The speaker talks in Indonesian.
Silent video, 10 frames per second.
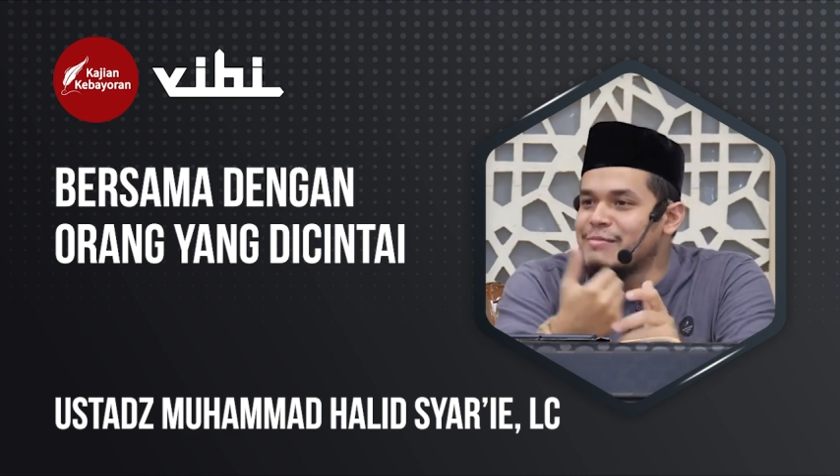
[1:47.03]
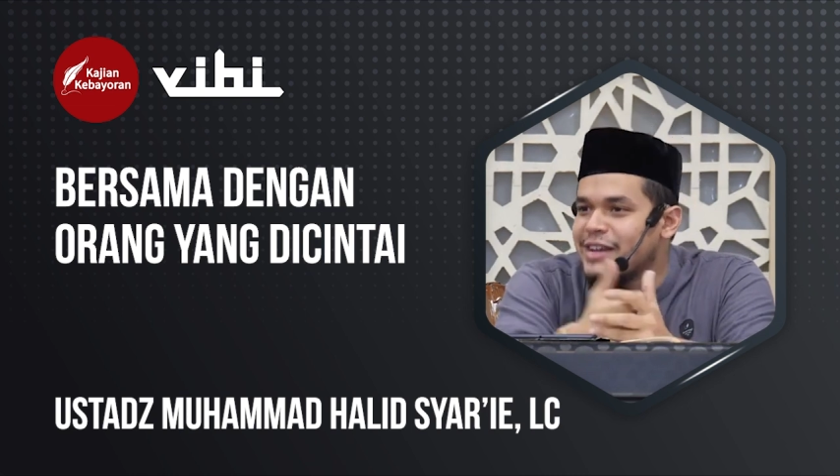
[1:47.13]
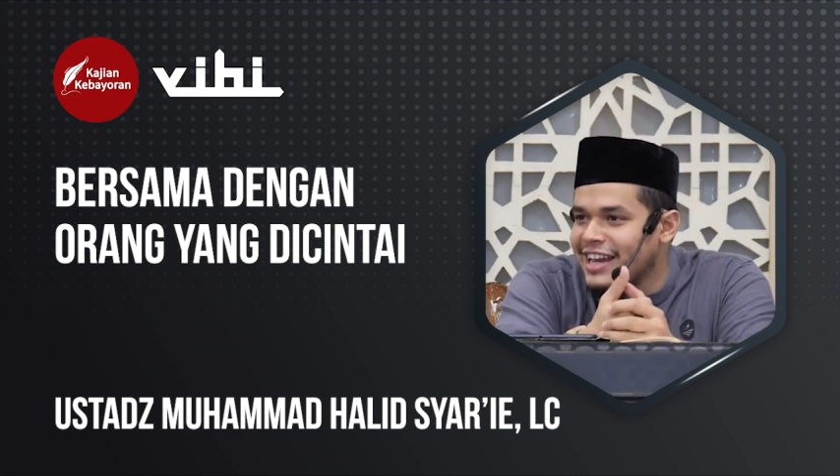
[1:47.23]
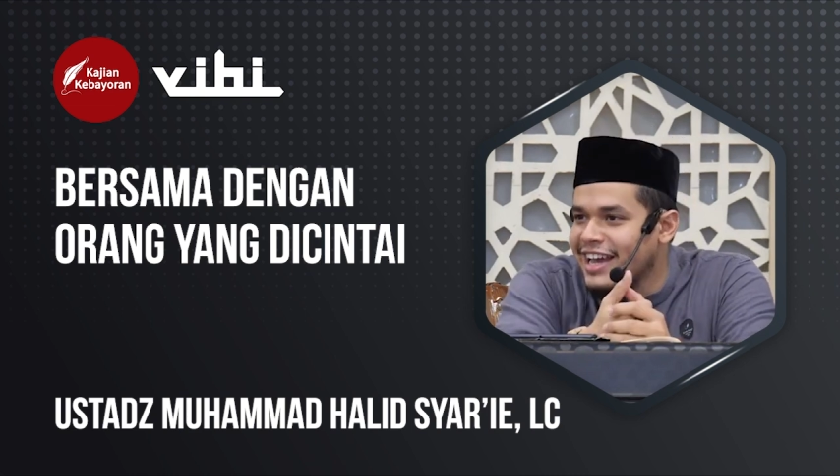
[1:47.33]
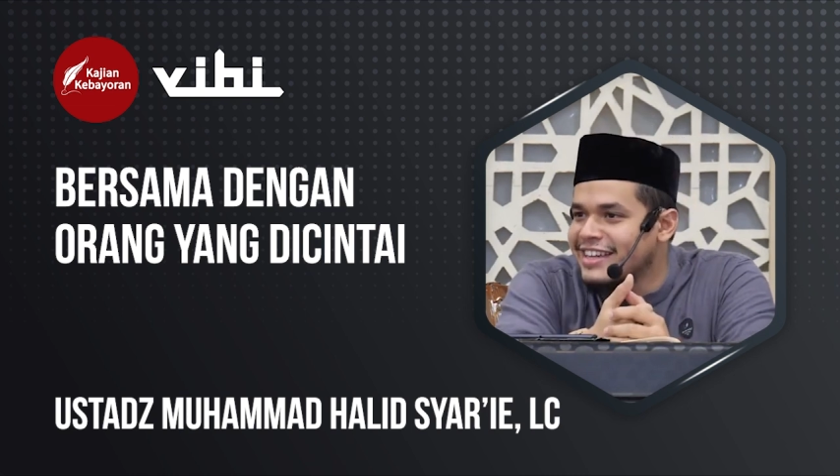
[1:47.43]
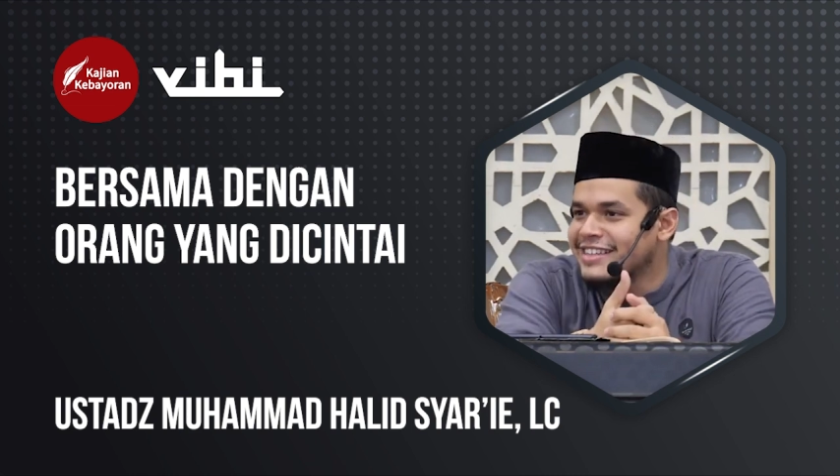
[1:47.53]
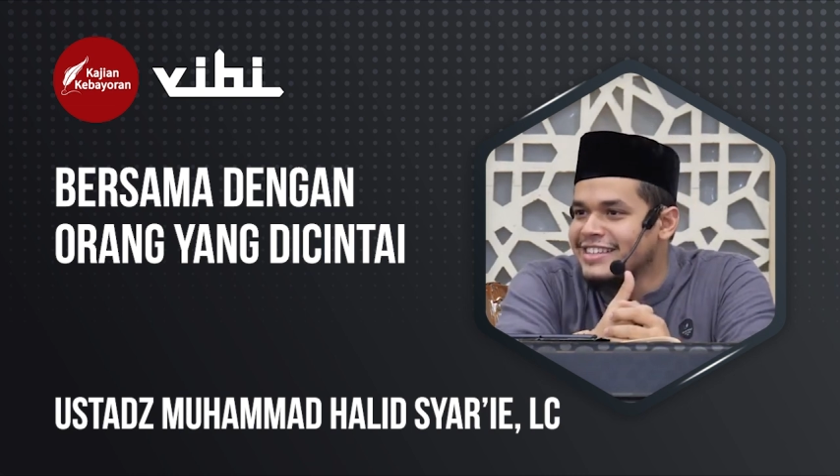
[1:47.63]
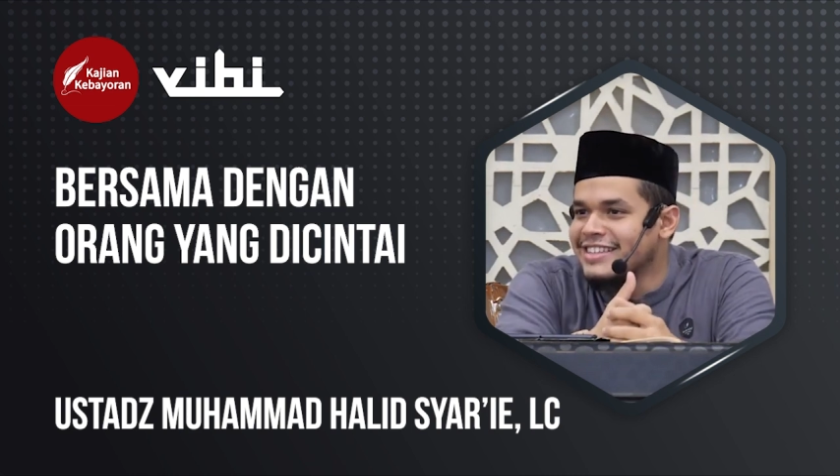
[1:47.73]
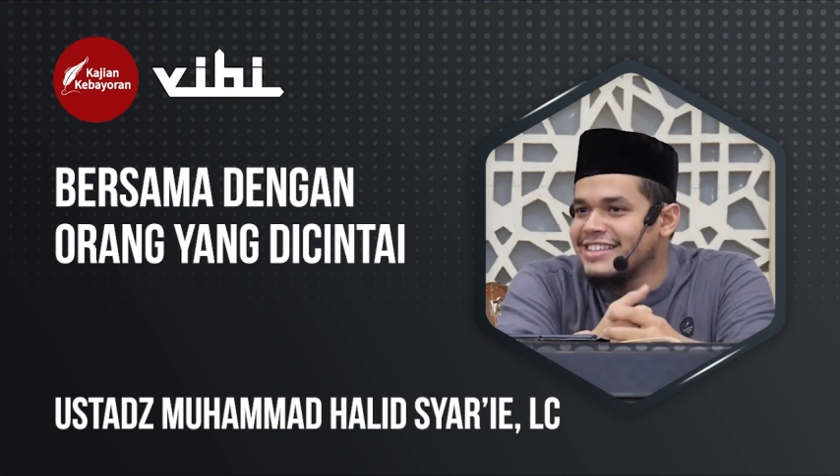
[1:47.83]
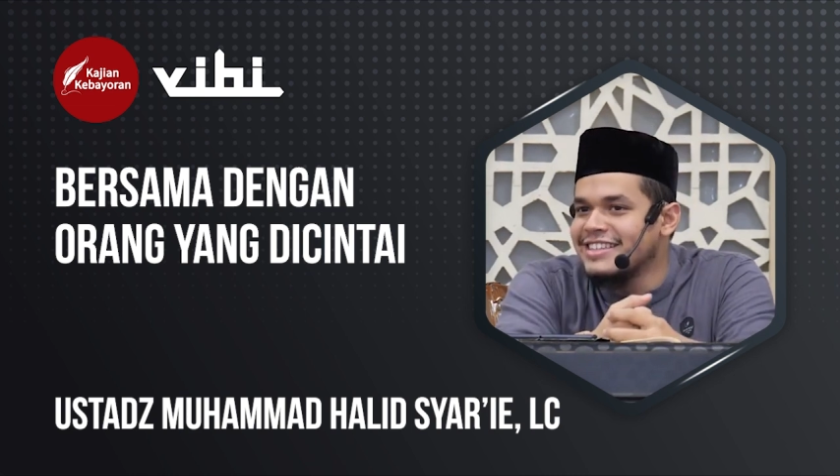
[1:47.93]
yang lain.
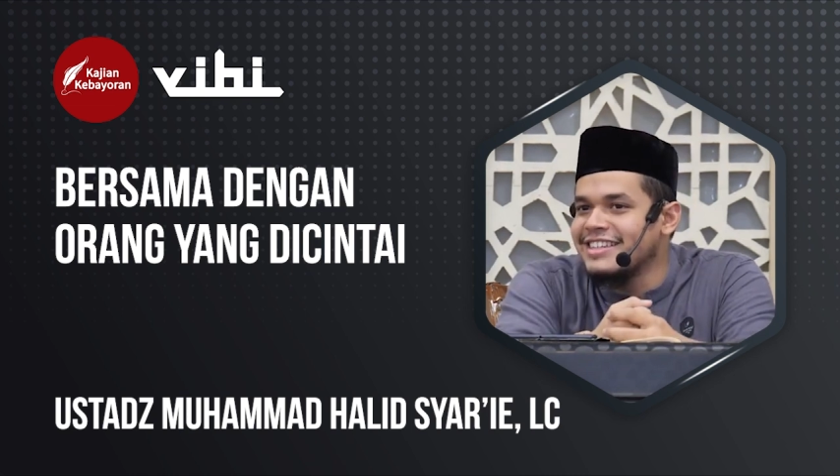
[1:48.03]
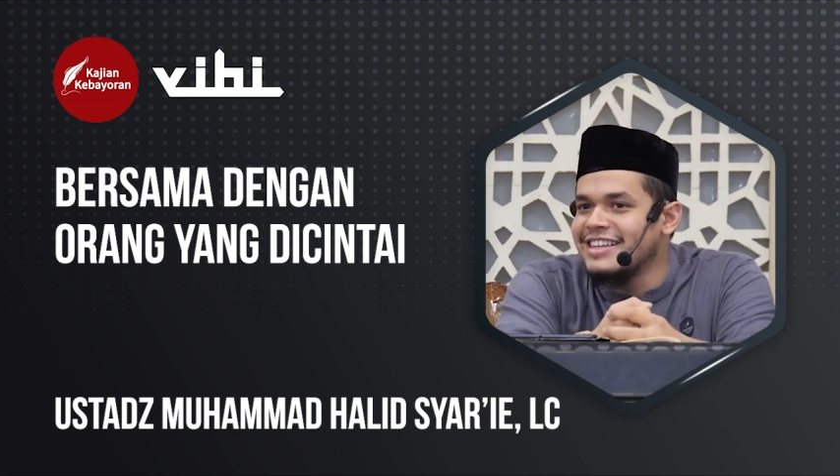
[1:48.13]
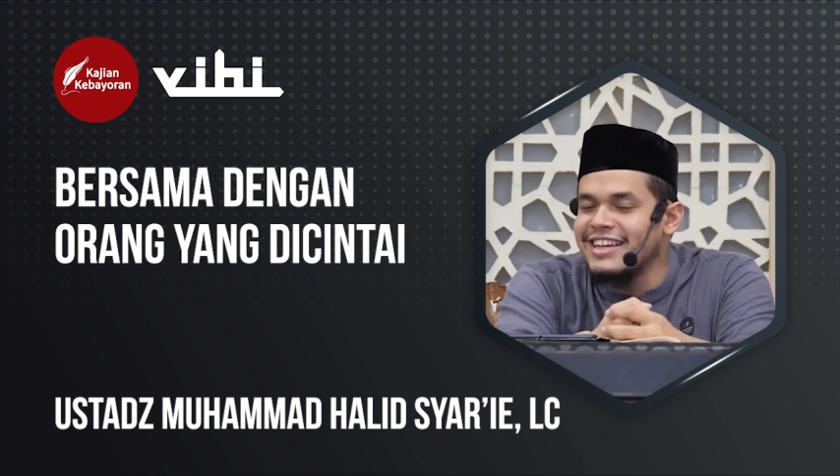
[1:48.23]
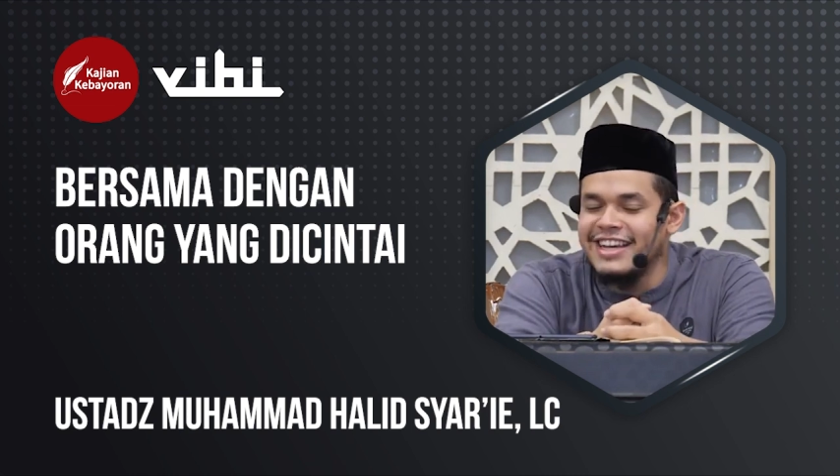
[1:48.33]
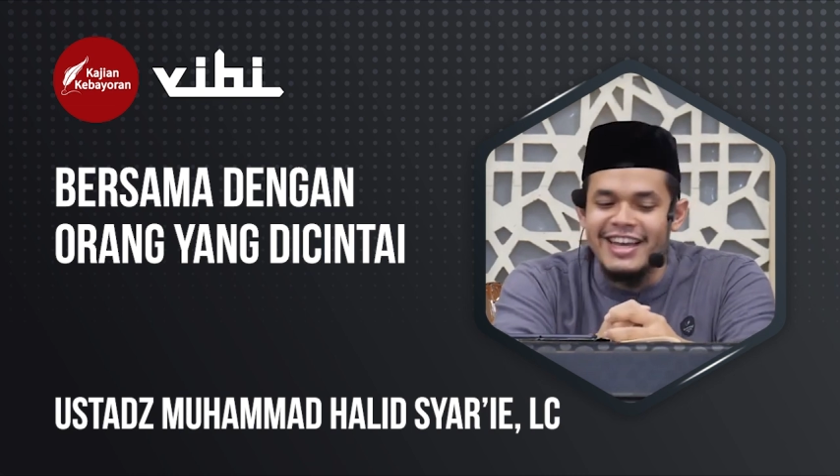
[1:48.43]
Ya.